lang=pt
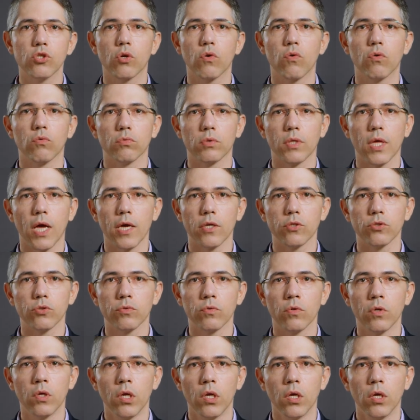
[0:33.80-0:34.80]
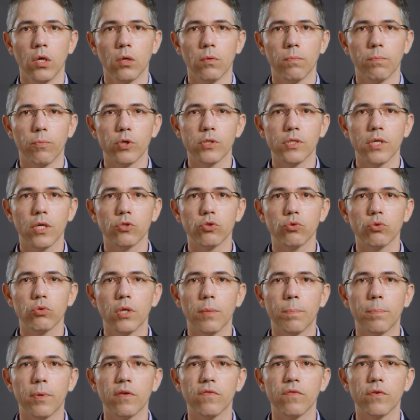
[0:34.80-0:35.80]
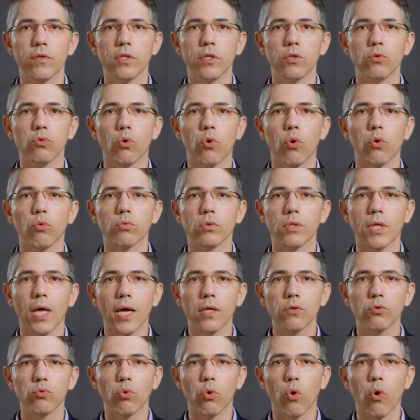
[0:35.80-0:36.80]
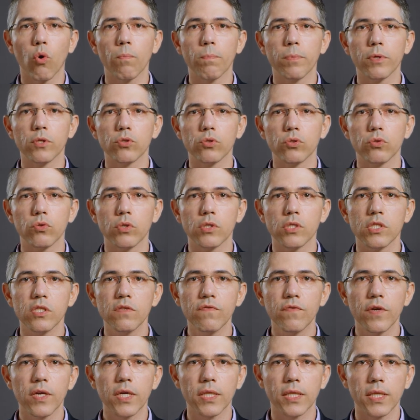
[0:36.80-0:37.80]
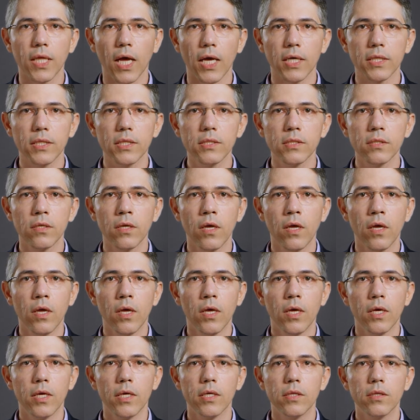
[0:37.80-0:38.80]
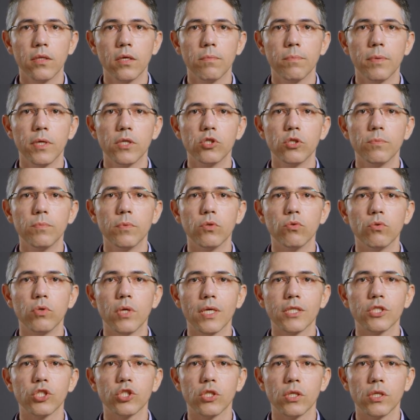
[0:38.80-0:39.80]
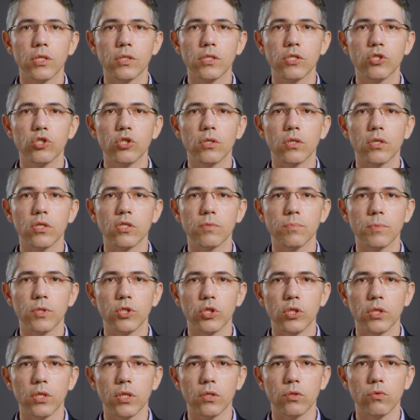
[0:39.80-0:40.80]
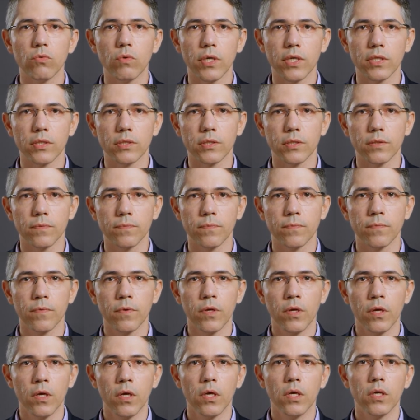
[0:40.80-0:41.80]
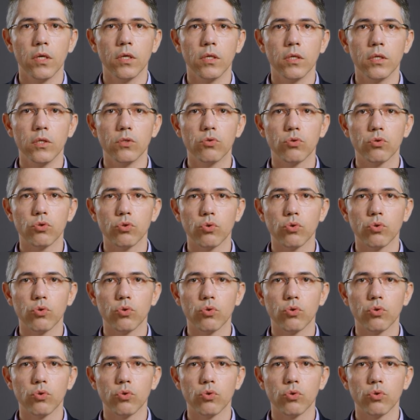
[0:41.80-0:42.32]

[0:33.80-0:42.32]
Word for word: de contágio, pois ajuda a prevenir o contato com pessoas infectadas e também diminui as chances de transmitir a doença. Isso